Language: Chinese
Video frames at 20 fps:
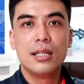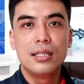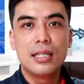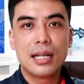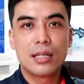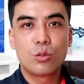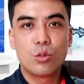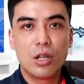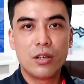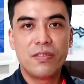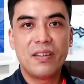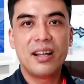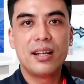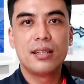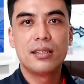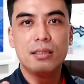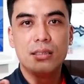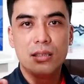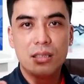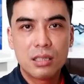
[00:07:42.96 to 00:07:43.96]
让对
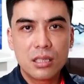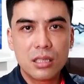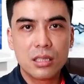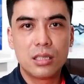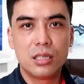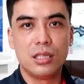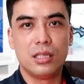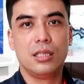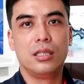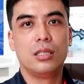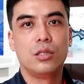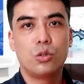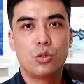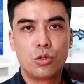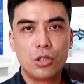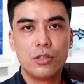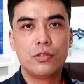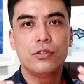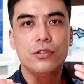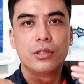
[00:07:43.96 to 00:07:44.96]
方自己
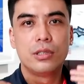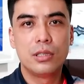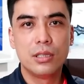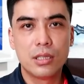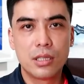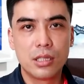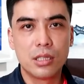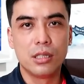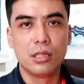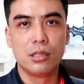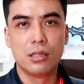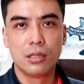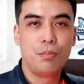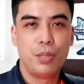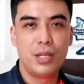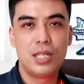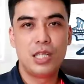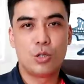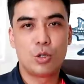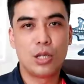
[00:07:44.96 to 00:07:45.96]
说服自己。
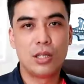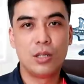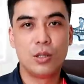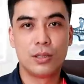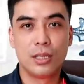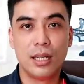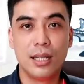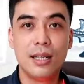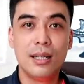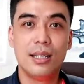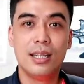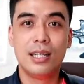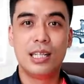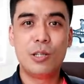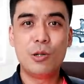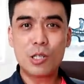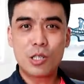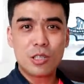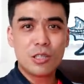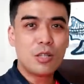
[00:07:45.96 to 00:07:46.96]
比起传统的“
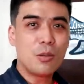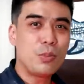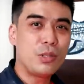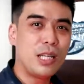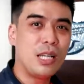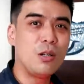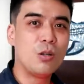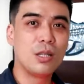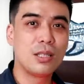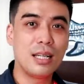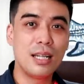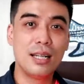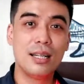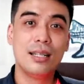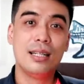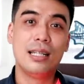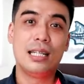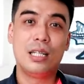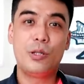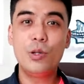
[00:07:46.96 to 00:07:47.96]
你为什么都不听我
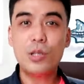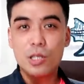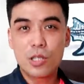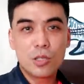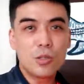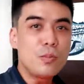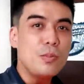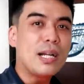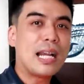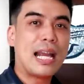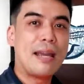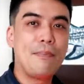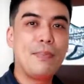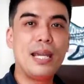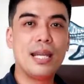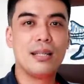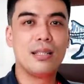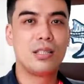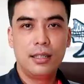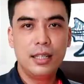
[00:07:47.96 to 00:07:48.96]
的？你为什么都不改
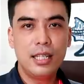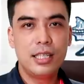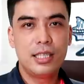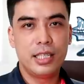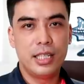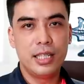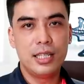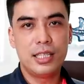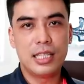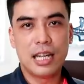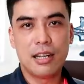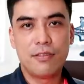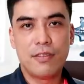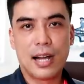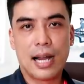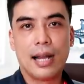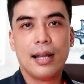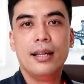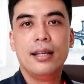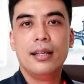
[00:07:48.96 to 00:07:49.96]
变？”立即影响
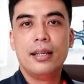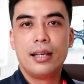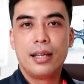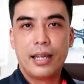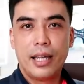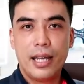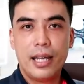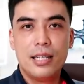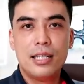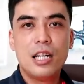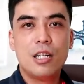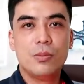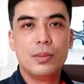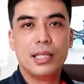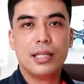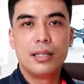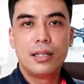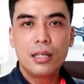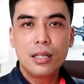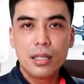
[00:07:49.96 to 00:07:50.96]
法。可以让我
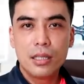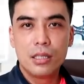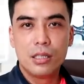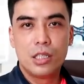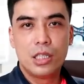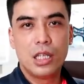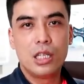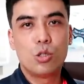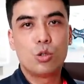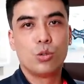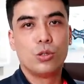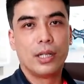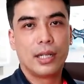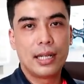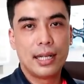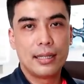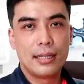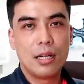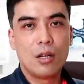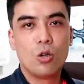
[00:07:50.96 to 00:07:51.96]
们更清楚的
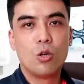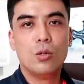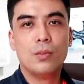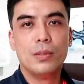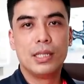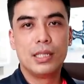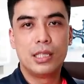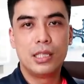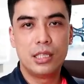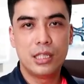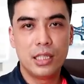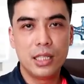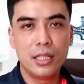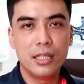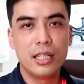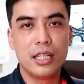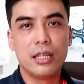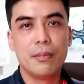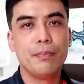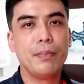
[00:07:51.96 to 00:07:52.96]
看到，我们
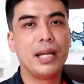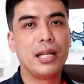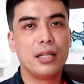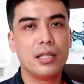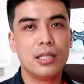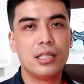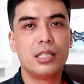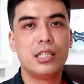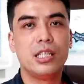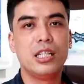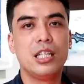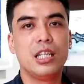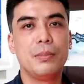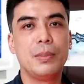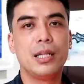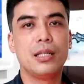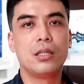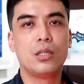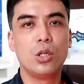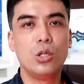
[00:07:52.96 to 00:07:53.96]
心里每个人心里
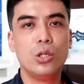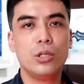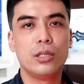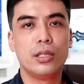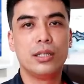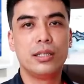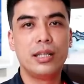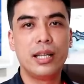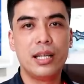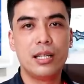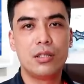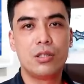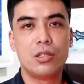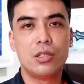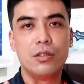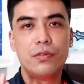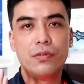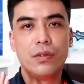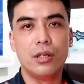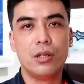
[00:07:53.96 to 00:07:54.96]
面都有的那一
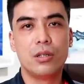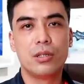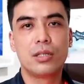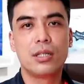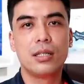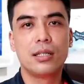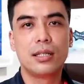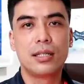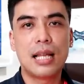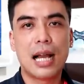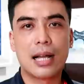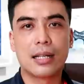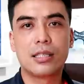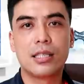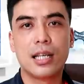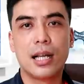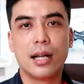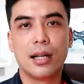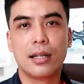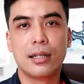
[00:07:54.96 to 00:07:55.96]
只粉红色的大象，